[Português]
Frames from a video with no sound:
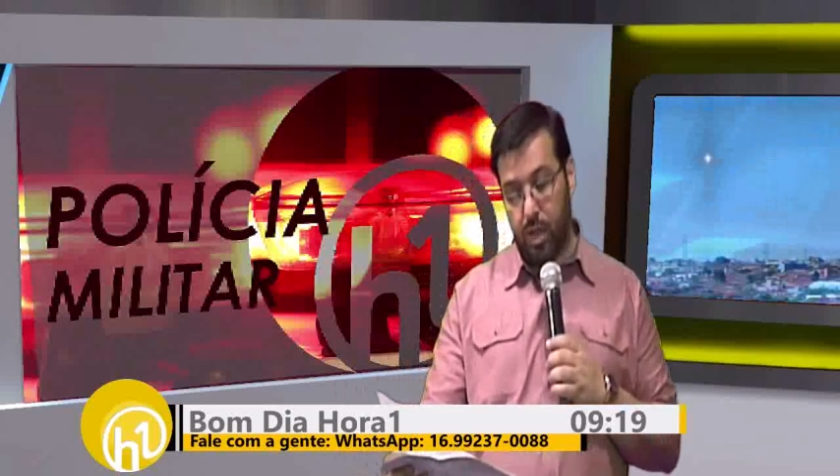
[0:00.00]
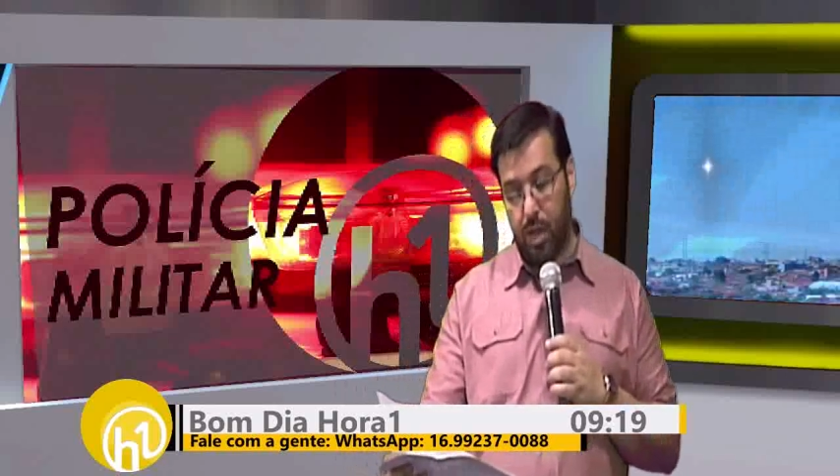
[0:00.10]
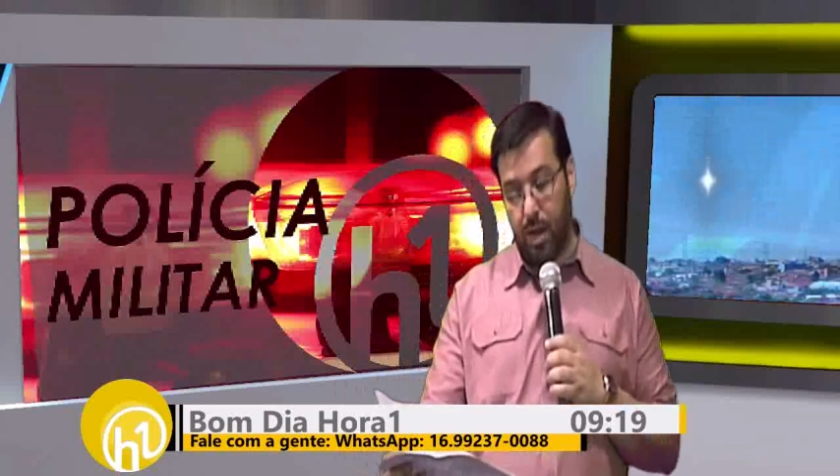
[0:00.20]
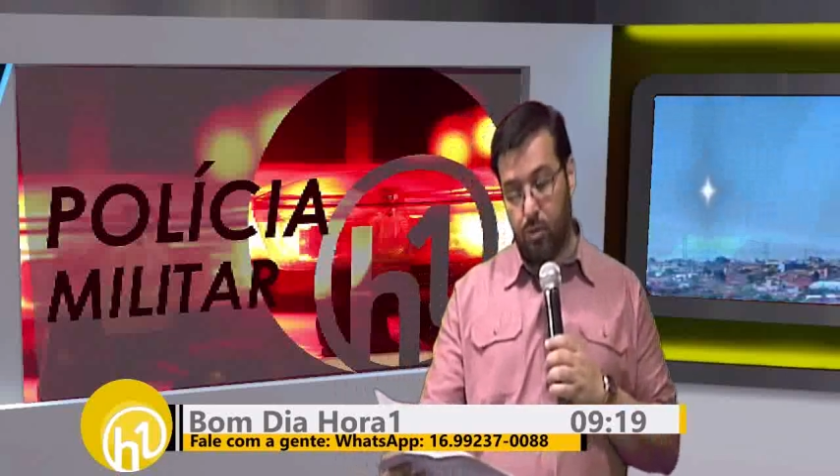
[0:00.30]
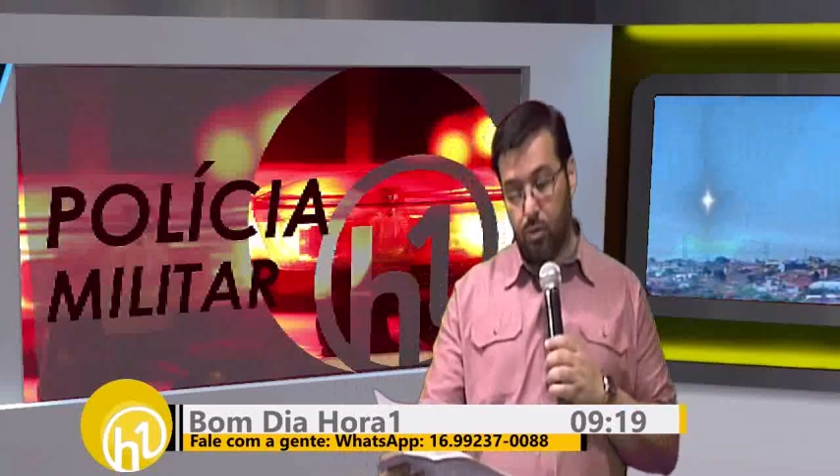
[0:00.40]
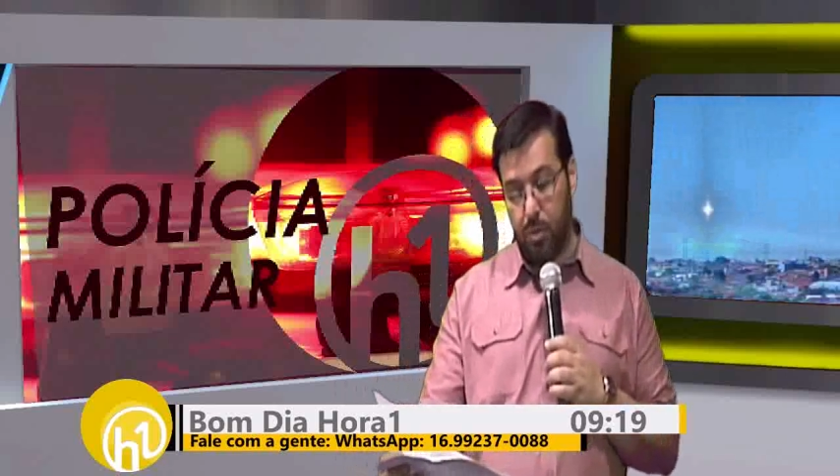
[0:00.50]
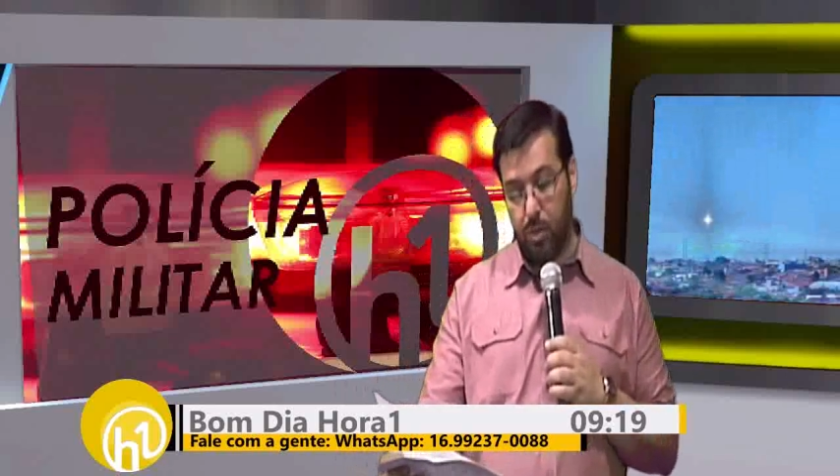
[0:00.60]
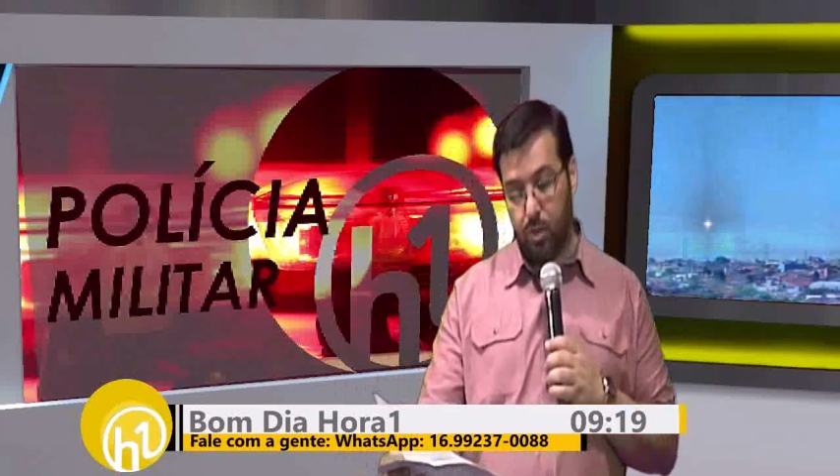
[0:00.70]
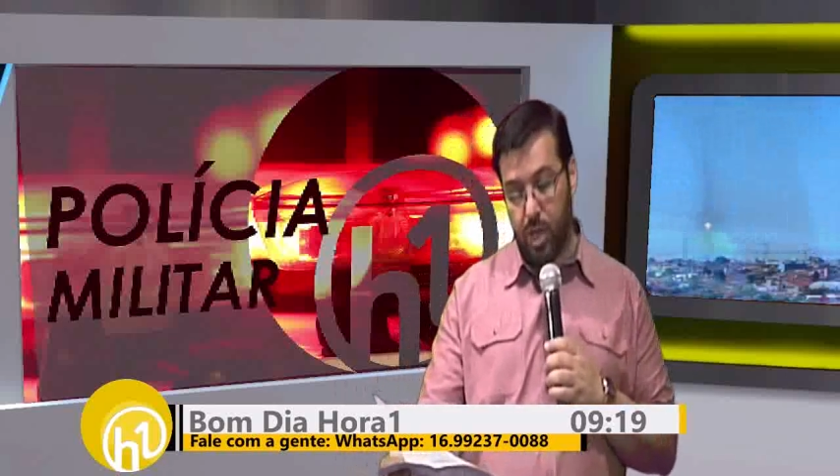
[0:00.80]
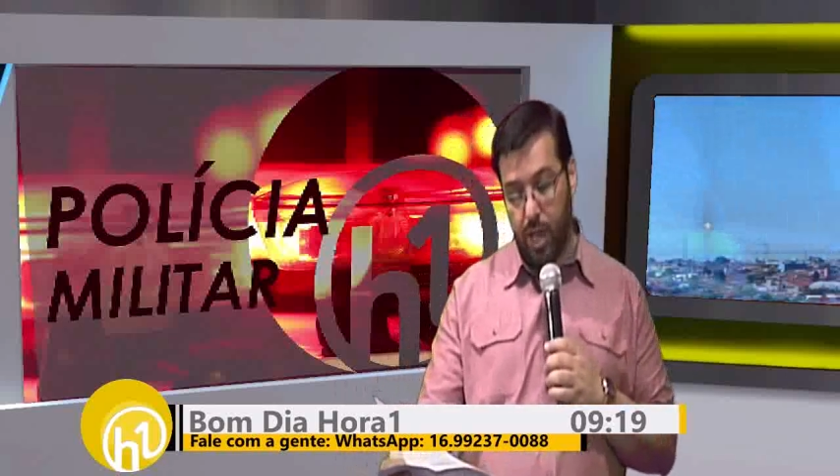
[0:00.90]
Ricardo
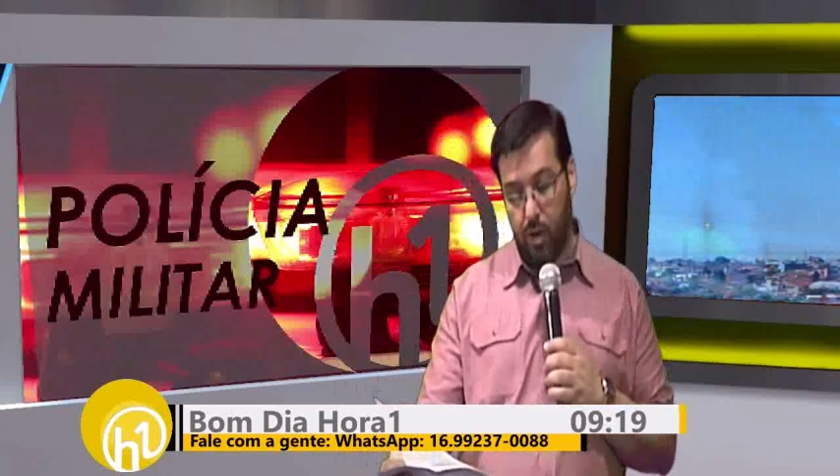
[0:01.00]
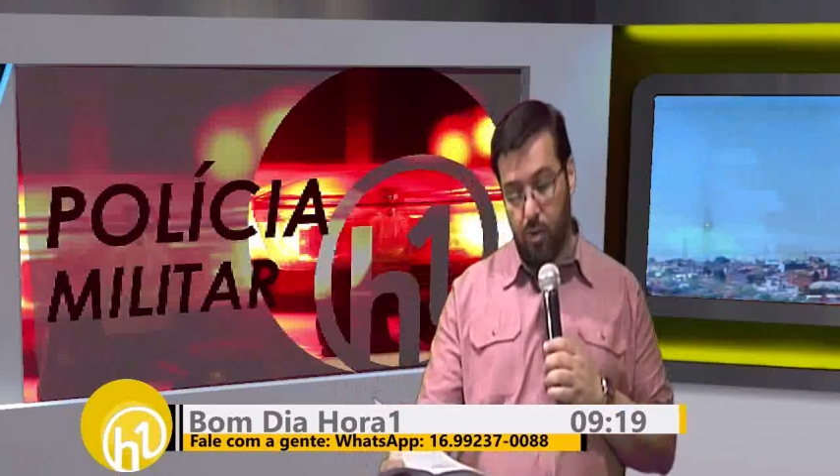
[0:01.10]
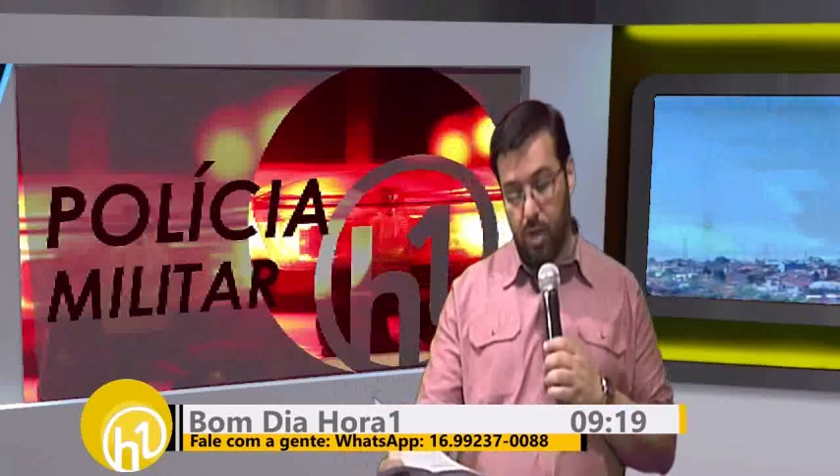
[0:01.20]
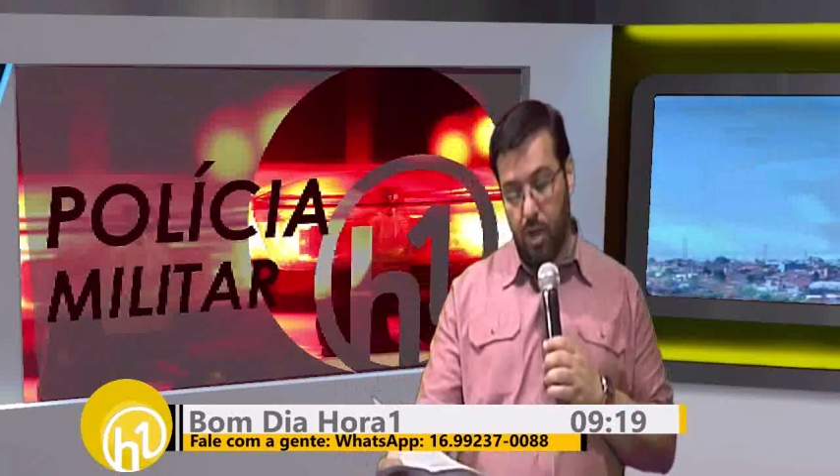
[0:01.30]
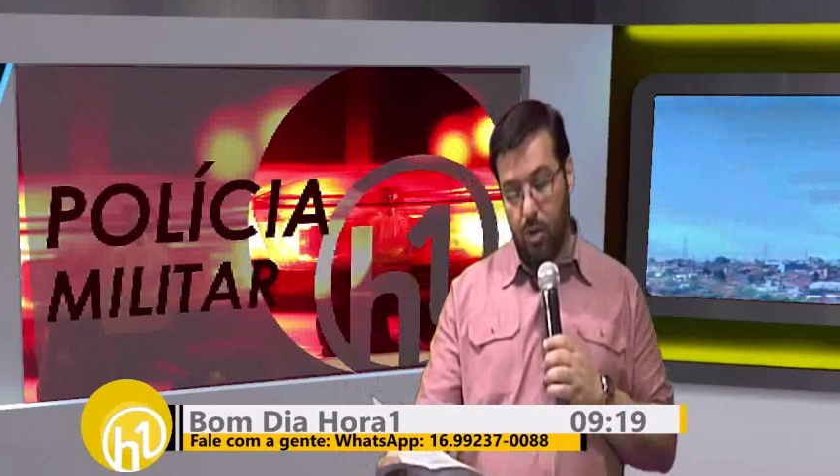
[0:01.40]
Domingos Rinhel.